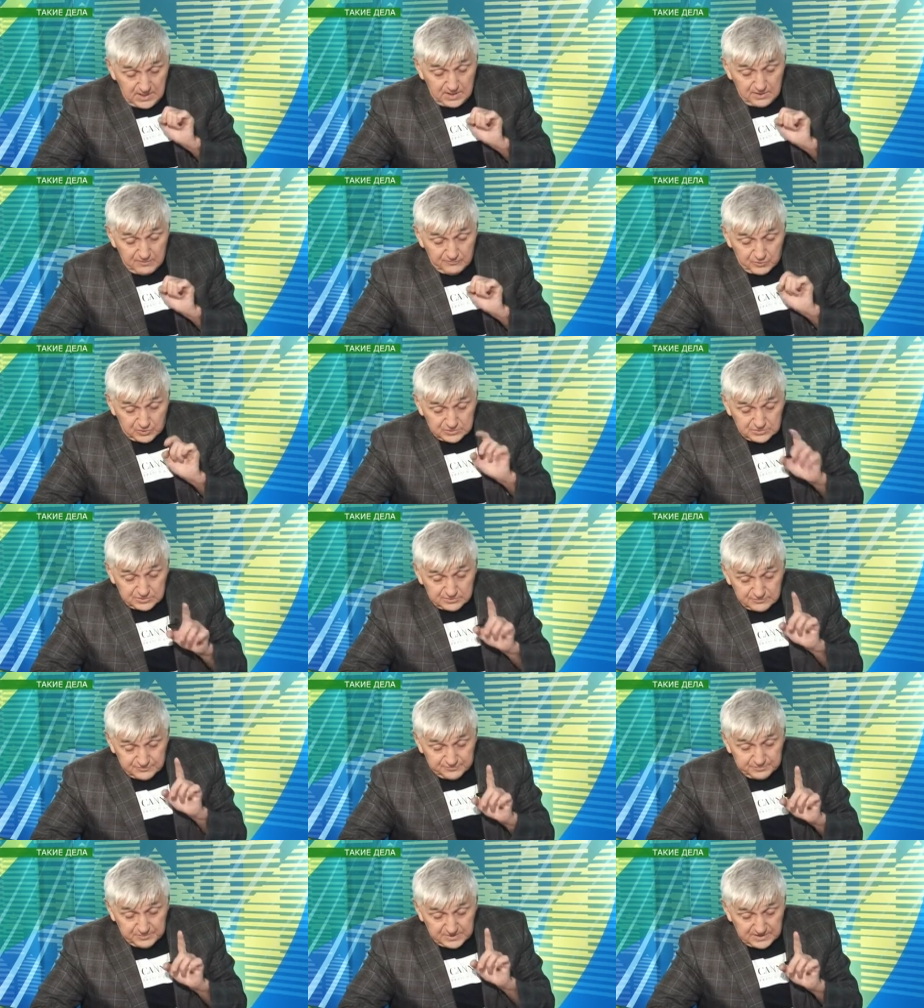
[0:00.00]
Вот
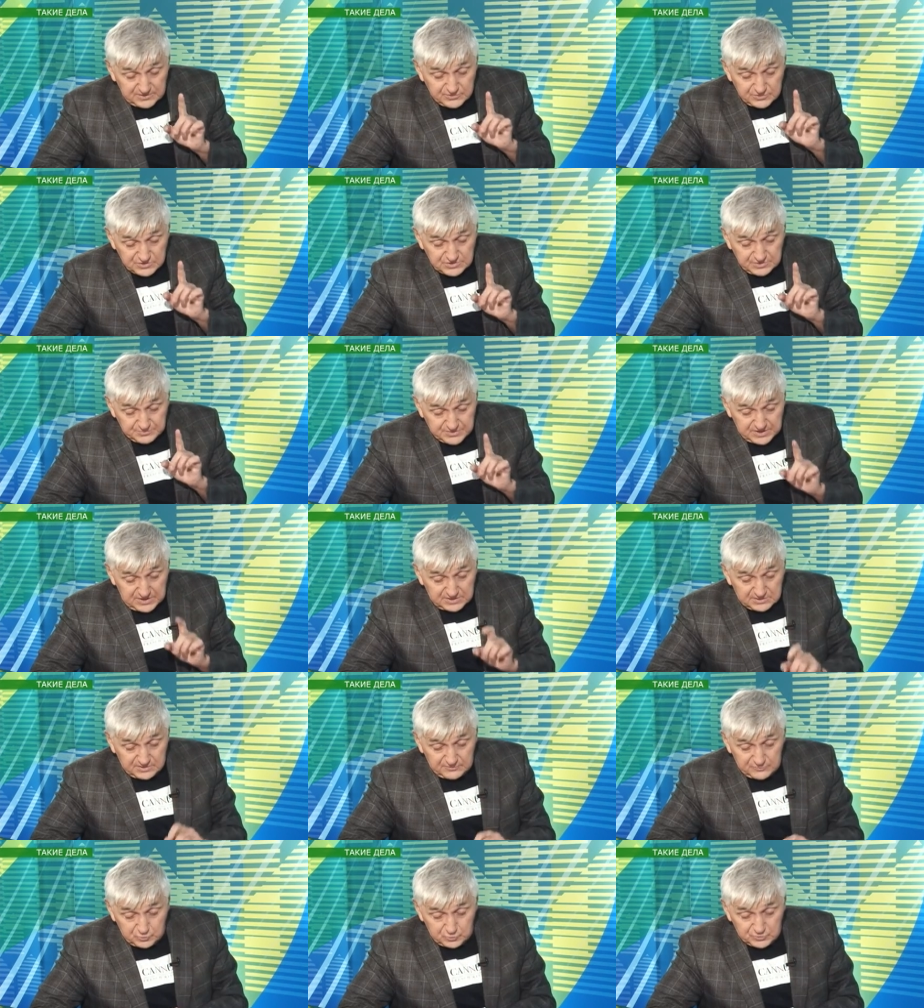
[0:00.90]
в молодежном
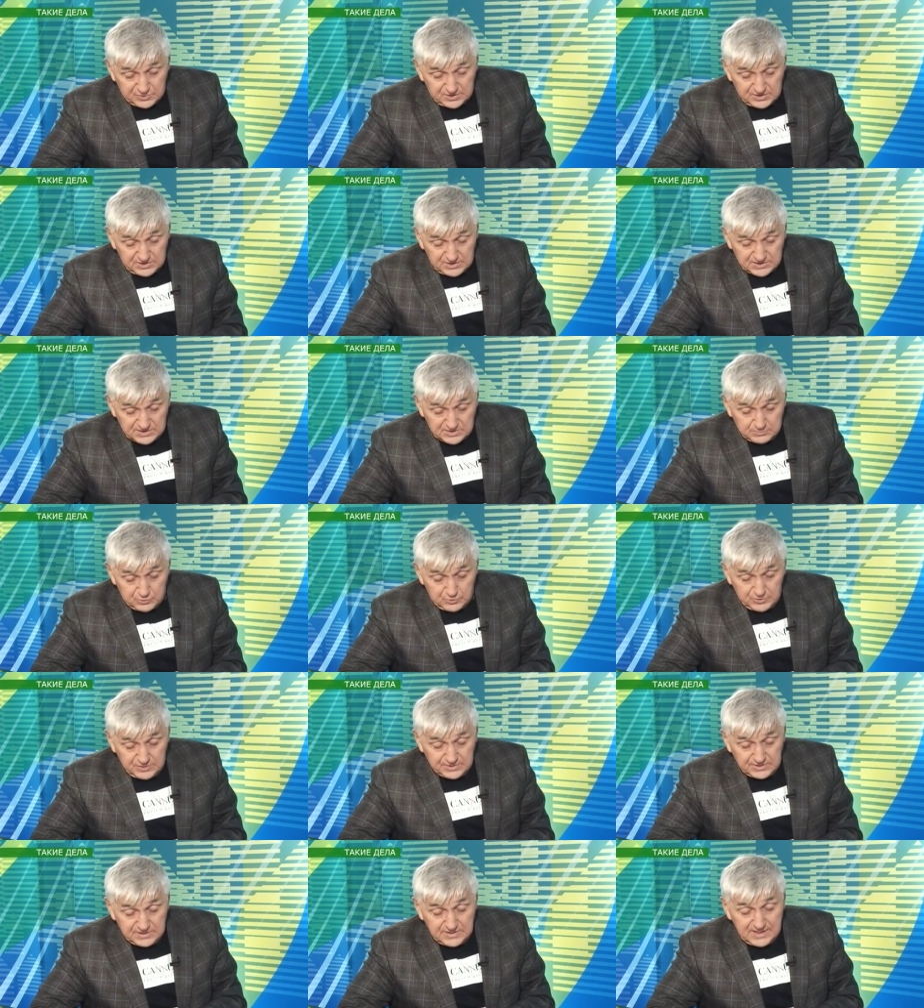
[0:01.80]
театре внутри даже будет.